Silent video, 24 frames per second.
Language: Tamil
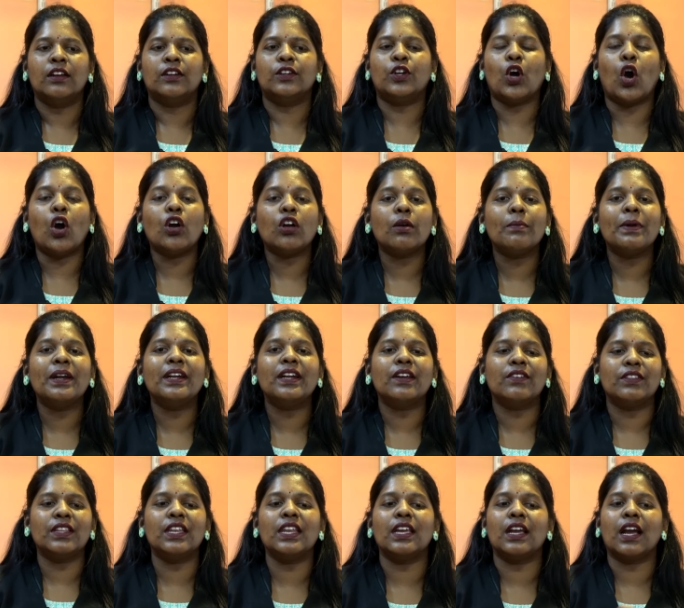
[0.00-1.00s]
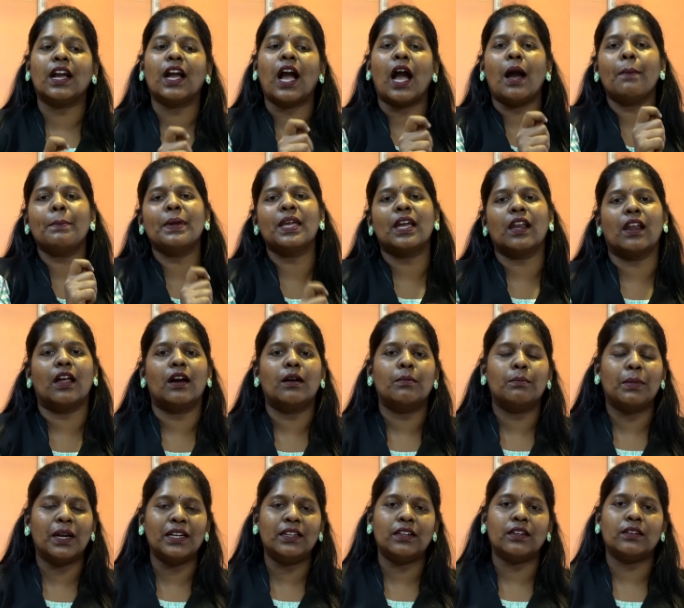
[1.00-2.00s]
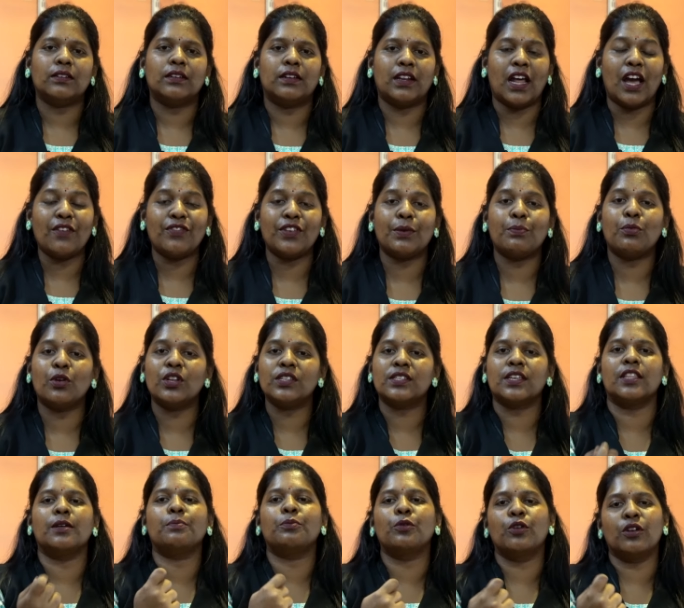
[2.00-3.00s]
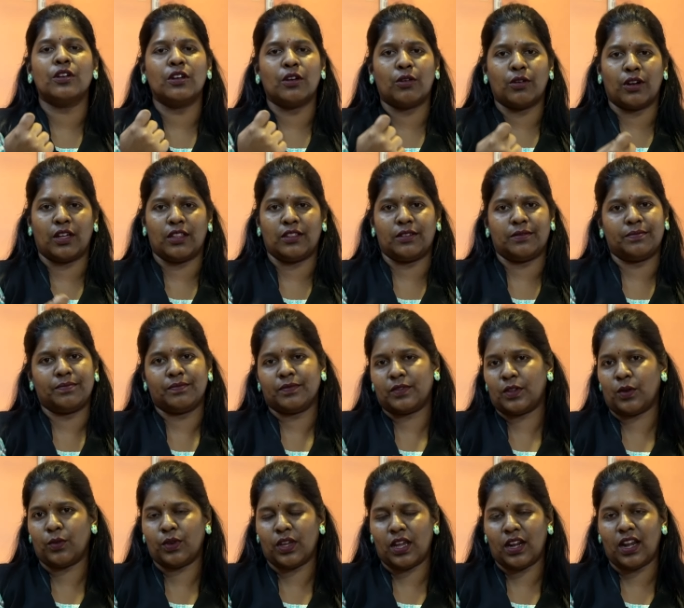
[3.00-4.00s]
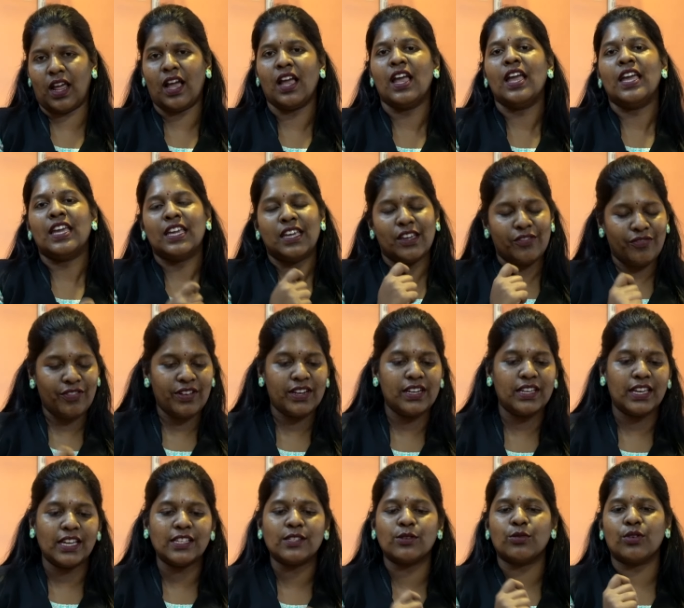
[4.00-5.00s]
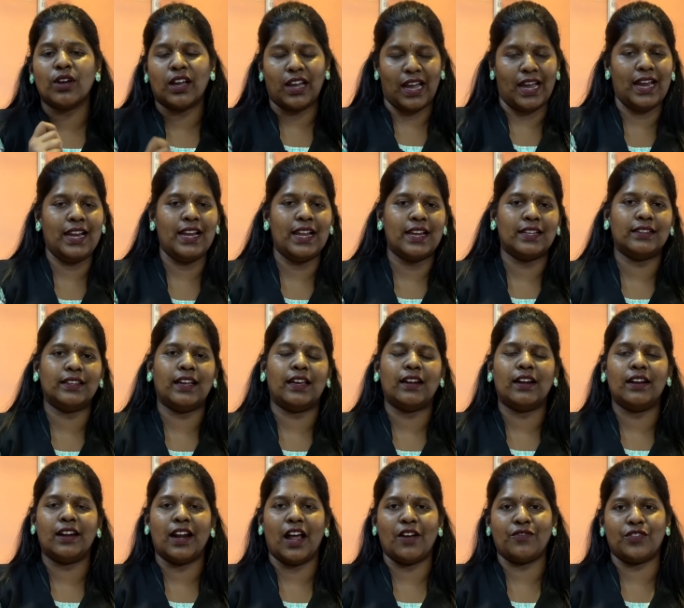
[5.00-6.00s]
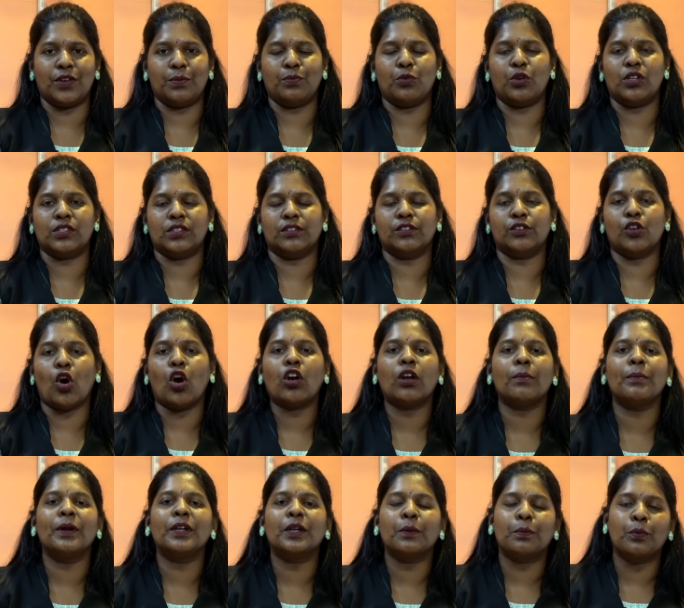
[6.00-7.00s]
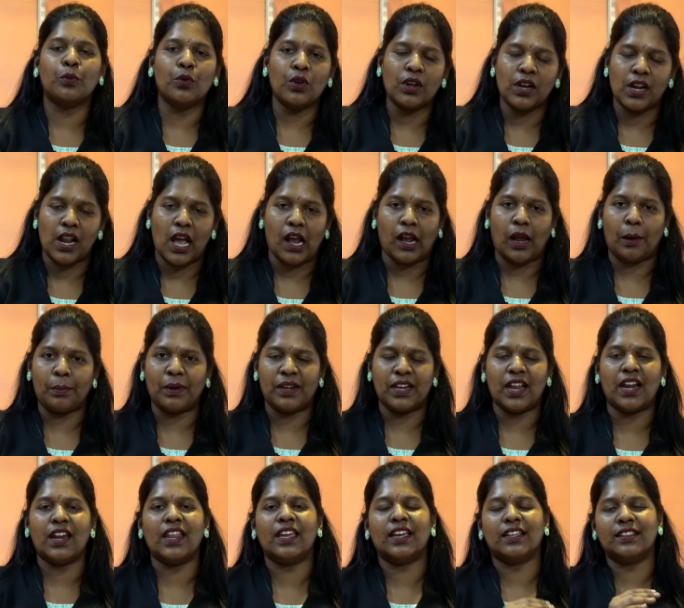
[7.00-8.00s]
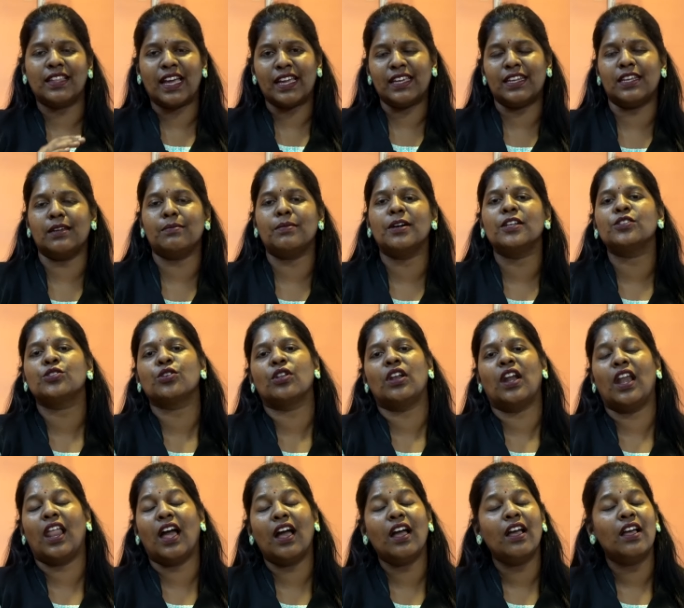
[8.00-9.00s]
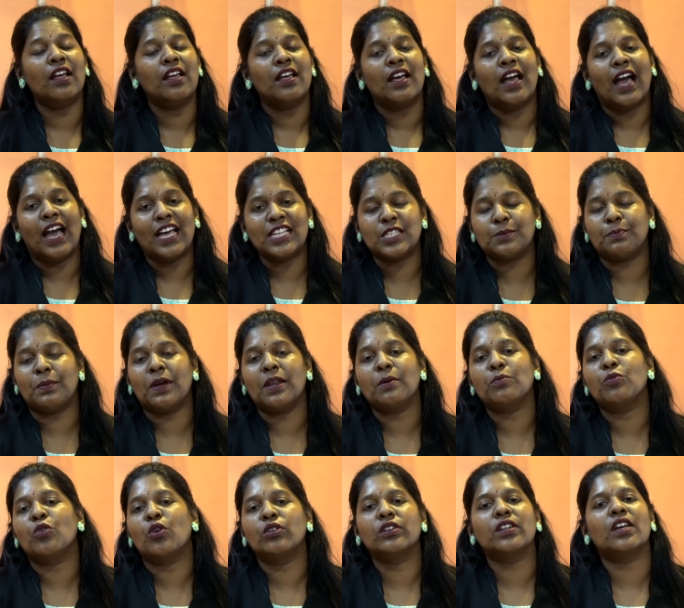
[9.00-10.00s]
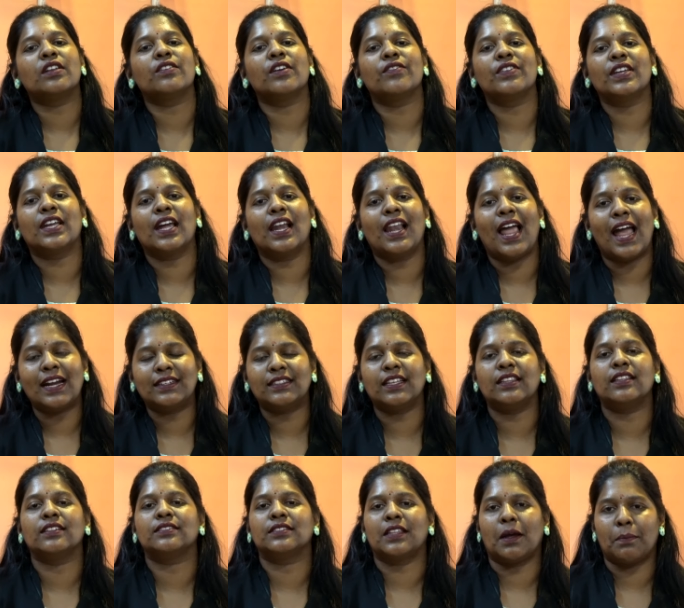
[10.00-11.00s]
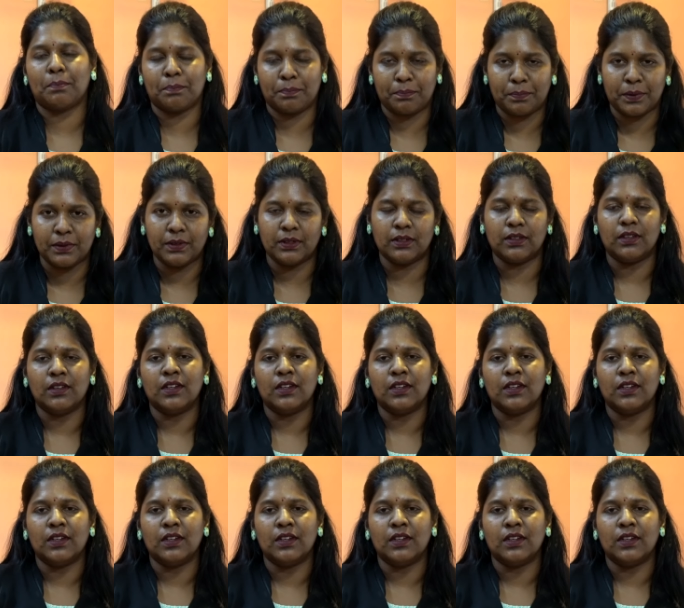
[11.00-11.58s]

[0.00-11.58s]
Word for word: டாக்குமெண்ட்டை வந்து நீங்கள் காமிக்கலாம் பட் டிராஃபிக் போலீஸ் அதை பிடுங்கக்கூடாது ஓகேங்களா இஃப் இன்கேஸ் உங்கள் கையிலேருந்து யாராவது டிராஃபிக் போலீஸ் அந்த டாக்குமெண்ட்டை பிடுங்கினாங்க அப்படின்னா நீங்கள் தைரியமாக சொல்லலாம் ஆஸ் பெர் மோட்டார் வெஹிக்கல் ஆக்ட் இது தப்பு